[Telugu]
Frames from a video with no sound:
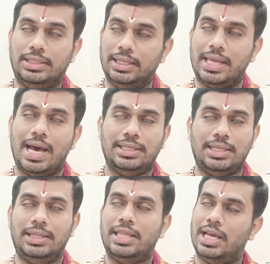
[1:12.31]
చితా
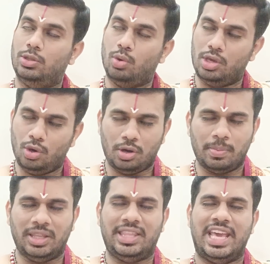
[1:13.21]
చింత
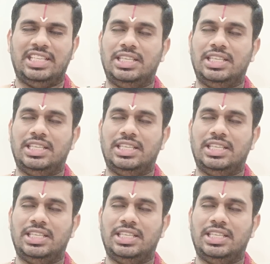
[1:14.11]
ద్వయోర్మధ్యే